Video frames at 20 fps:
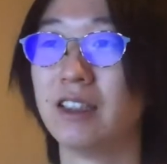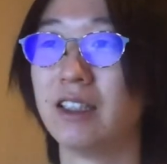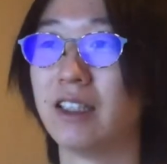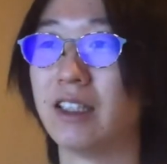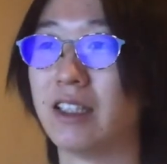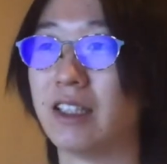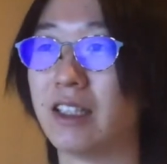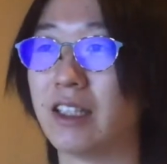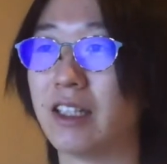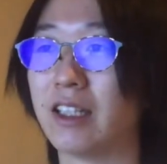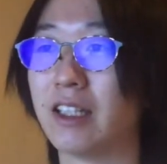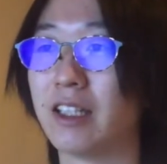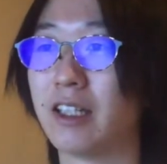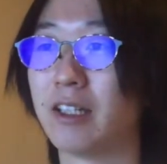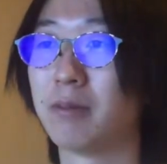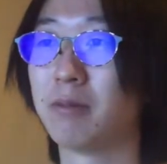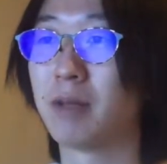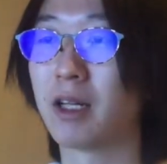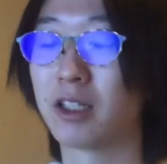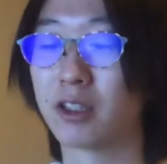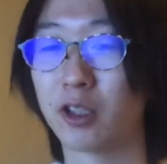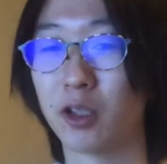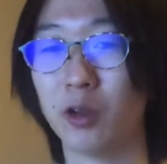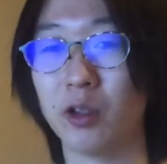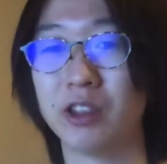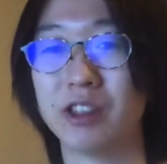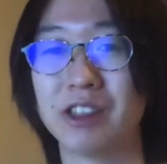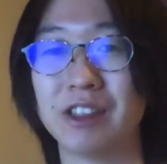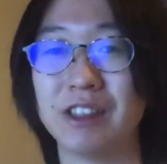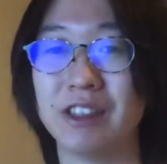えー、まあ今
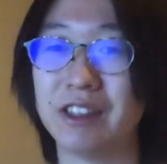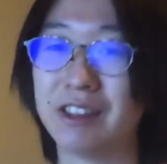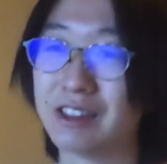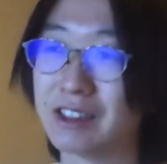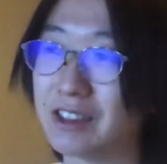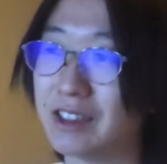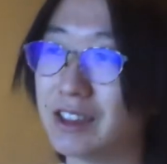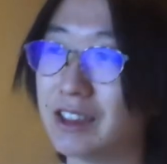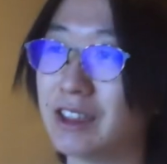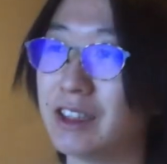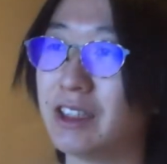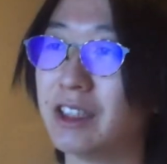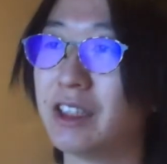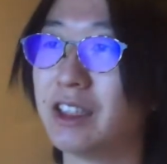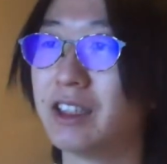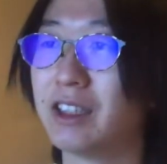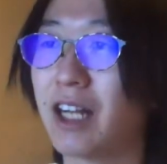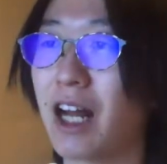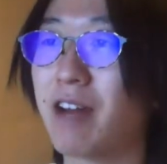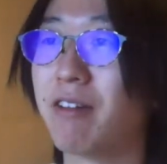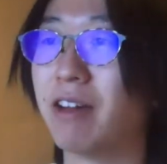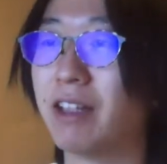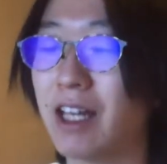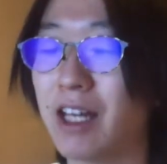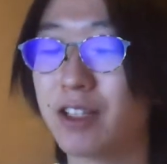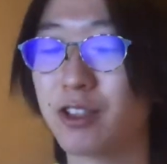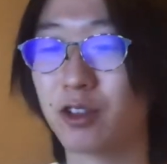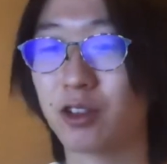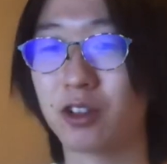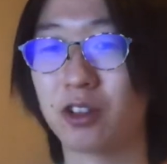日一日ぐらいは
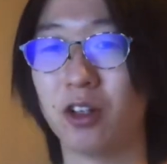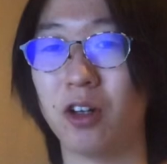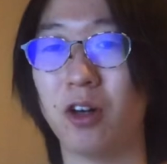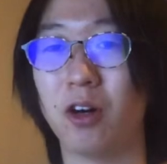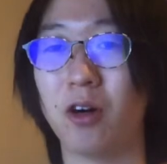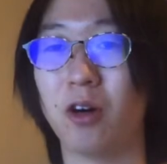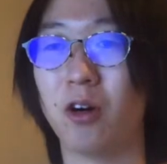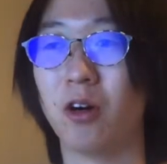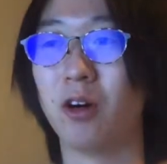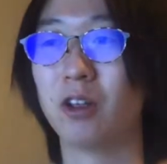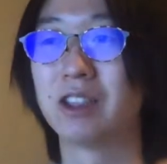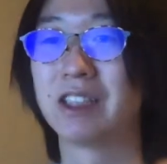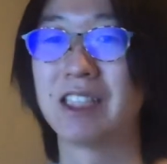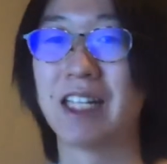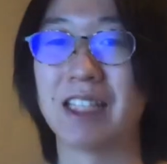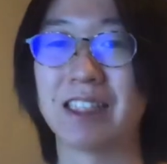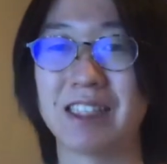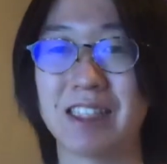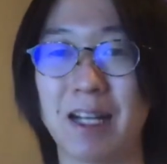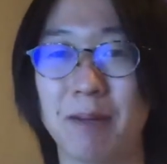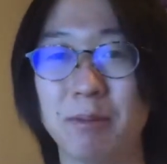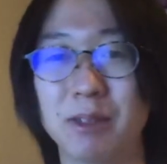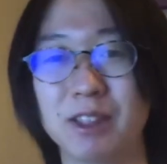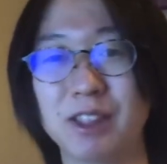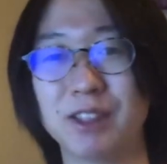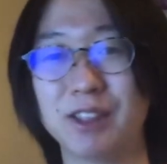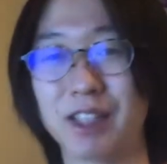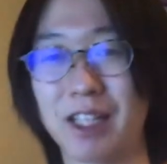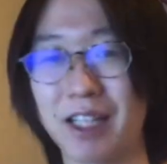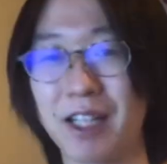ね、ちょっと、チラチラ見
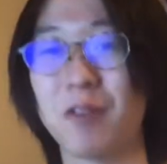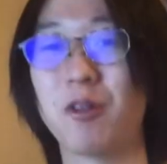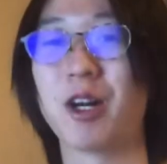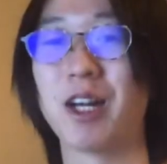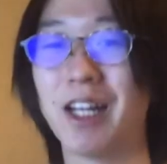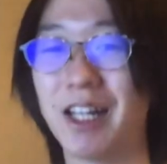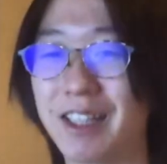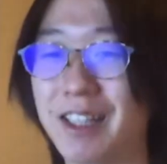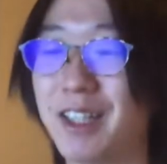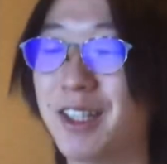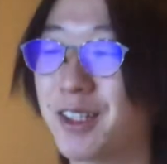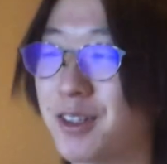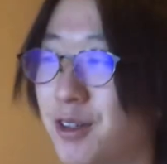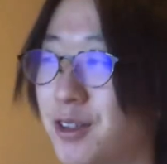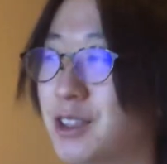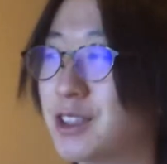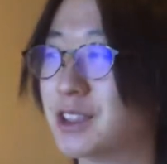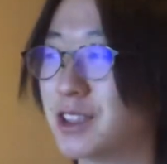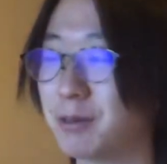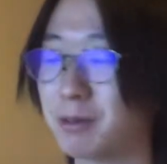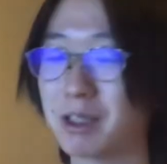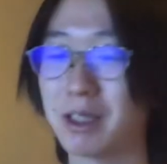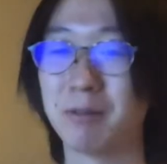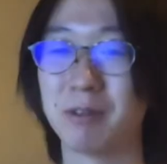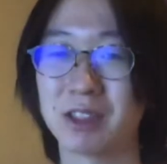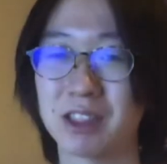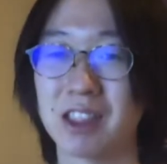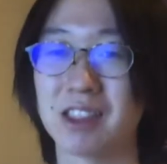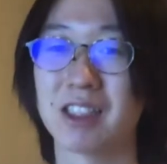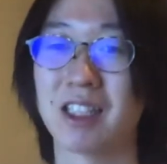続けてようかなっていう購入するボタン
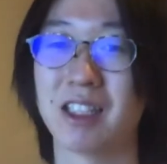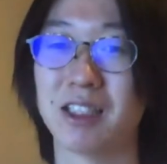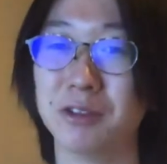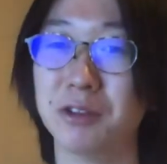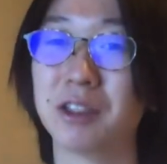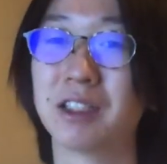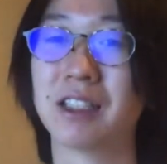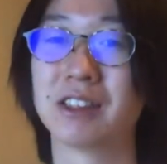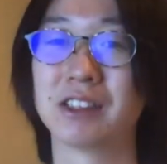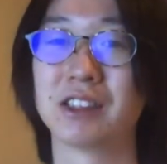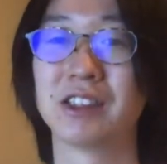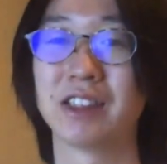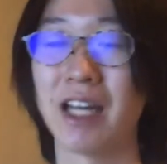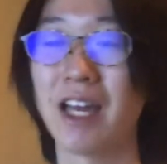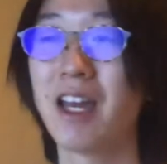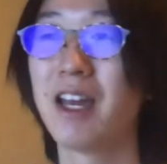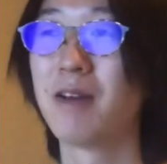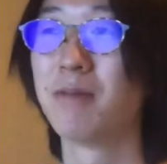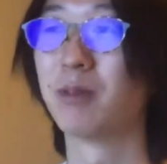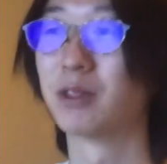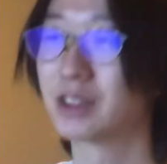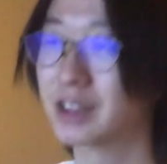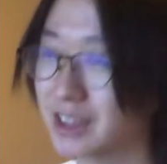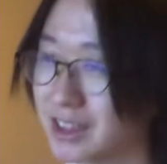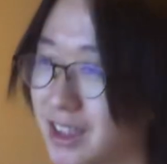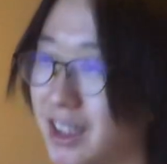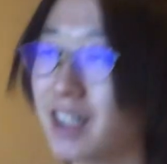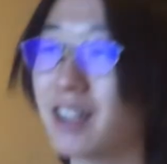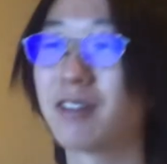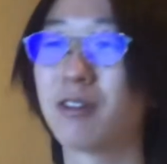もしかしたらね、復活して、もしか
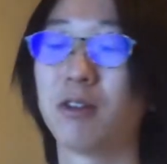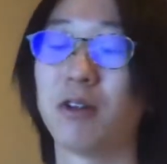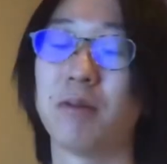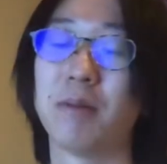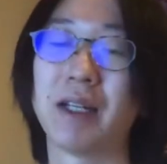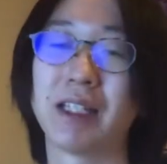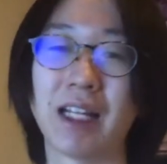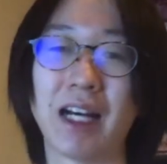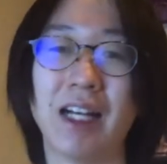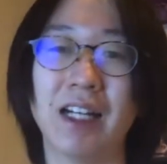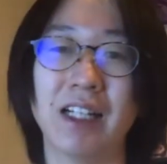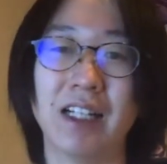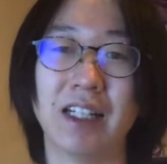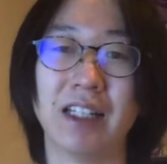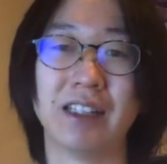したらこう、まだ、